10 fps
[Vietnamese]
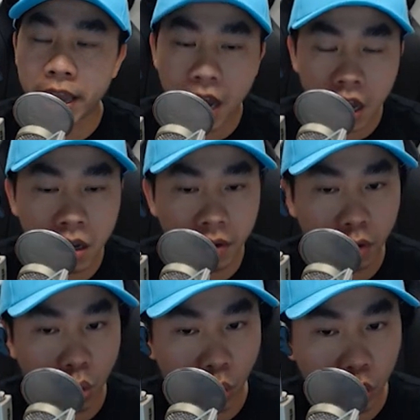thế giới
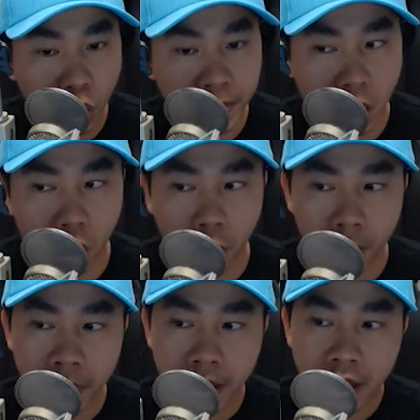của crypto
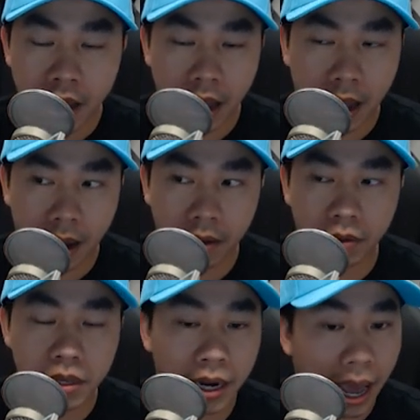
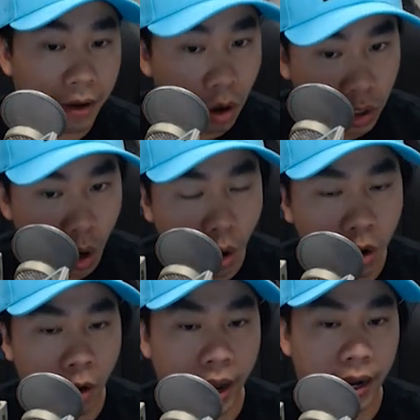uh, như là
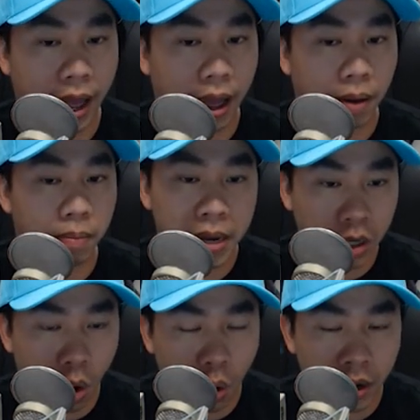Dogecoin hoặc là
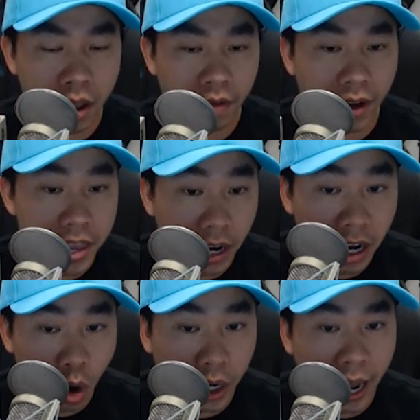Bitcoin và những cái
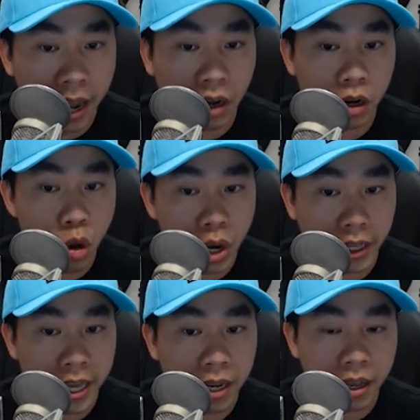coin khác nếu
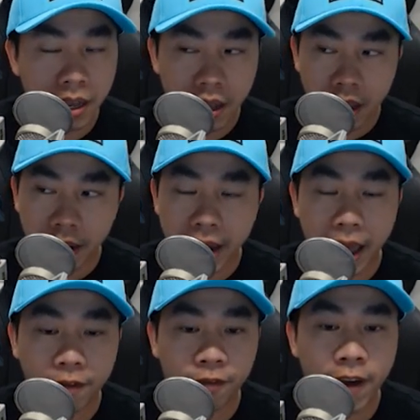cần thiết
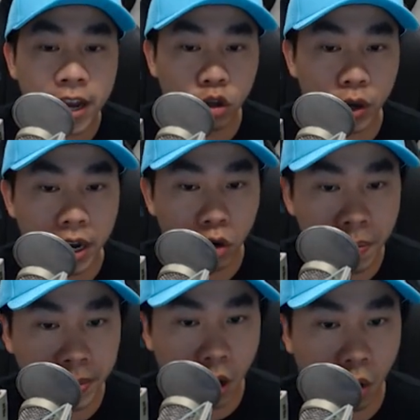để phát triển
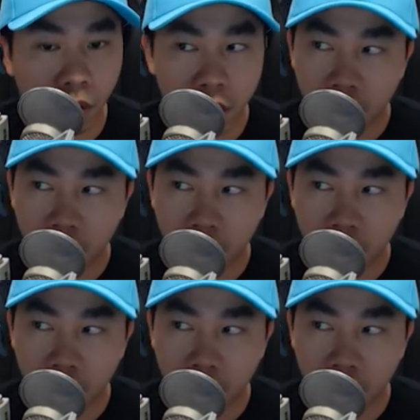crypto